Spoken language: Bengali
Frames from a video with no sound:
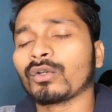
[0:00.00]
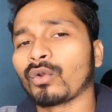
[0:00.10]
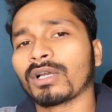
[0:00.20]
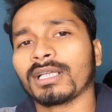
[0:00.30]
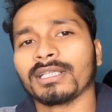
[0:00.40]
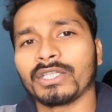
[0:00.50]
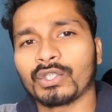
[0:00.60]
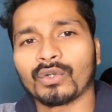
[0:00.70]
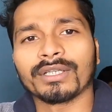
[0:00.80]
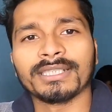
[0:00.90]
এখন কলকাতায়
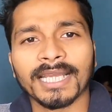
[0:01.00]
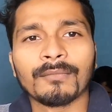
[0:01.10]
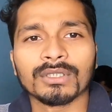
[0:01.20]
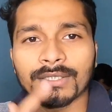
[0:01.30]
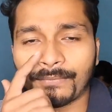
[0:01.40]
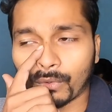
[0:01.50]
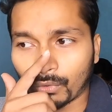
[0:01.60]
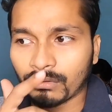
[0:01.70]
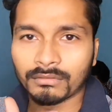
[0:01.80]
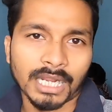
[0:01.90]
কৃষ্ণনগরকে দেখবো যে
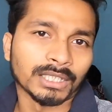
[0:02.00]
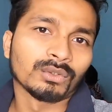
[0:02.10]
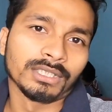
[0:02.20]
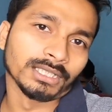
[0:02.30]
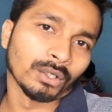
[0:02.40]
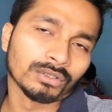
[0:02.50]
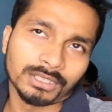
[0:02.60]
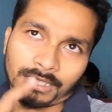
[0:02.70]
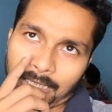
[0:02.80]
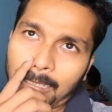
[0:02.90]
ফোন আদৌ কিনতে
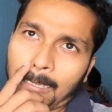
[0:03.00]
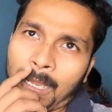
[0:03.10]
হচ্ছে কিনা